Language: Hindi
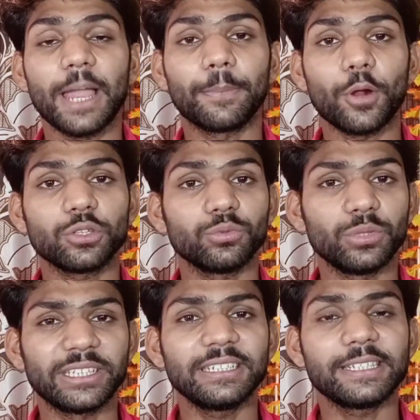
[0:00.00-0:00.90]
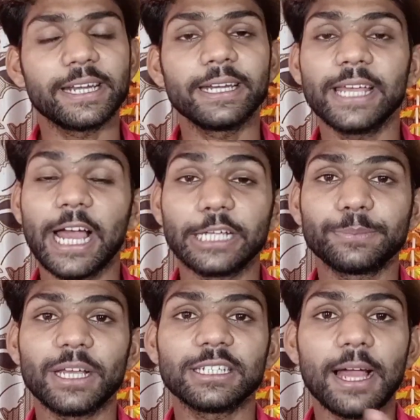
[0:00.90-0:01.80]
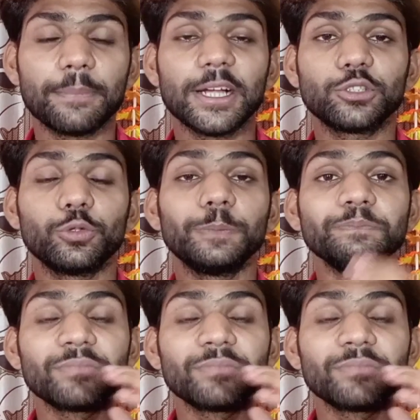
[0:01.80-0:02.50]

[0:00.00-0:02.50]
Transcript: अप्रॉक्स उनहत्तर सेकेंड के आसपास आपका जो